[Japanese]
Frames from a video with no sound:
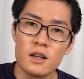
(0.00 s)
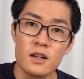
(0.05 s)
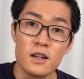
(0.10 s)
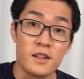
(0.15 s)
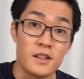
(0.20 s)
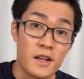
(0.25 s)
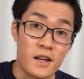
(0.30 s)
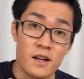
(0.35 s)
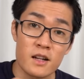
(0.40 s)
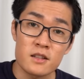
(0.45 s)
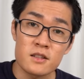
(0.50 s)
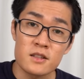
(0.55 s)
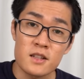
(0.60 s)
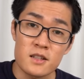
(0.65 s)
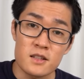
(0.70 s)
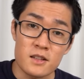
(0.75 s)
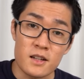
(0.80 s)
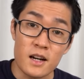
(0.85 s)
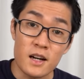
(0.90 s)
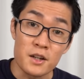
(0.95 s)
電圧
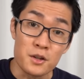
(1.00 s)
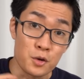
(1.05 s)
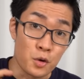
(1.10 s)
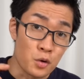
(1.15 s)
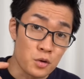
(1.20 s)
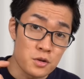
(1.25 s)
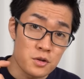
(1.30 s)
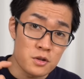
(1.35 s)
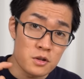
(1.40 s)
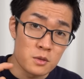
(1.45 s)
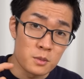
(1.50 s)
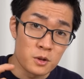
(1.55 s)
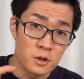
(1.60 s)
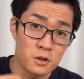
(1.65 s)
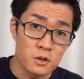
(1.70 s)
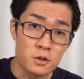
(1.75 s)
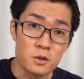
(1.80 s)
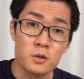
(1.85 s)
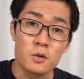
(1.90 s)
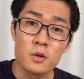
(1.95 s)
ですが よんじゅう
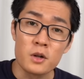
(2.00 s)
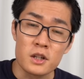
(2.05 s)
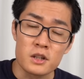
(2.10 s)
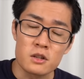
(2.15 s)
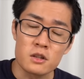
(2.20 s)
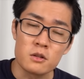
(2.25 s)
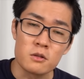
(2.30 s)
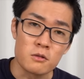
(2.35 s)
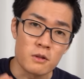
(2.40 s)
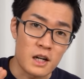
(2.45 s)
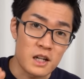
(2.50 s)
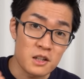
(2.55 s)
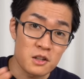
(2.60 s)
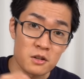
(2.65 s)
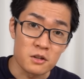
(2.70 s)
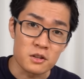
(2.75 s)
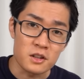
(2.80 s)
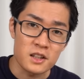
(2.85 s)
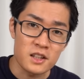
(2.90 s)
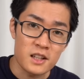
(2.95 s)
ボルト を超えると割
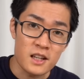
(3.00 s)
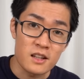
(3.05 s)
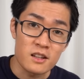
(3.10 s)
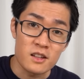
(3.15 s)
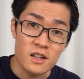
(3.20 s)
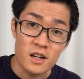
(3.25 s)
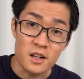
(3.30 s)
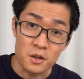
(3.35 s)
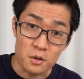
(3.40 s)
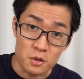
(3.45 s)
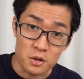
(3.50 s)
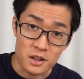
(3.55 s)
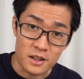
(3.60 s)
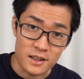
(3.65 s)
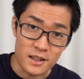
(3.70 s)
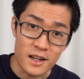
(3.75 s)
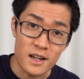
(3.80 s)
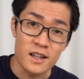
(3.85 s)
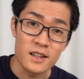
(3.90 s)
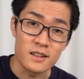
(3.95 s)
と危険な領域
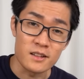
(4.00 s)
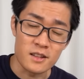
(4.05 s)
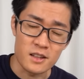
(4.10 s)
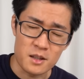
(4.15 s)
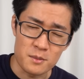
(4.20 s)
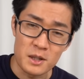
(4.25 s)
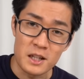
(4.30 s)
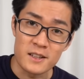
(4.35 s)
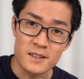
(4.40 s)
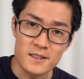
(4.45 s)
に入ってきま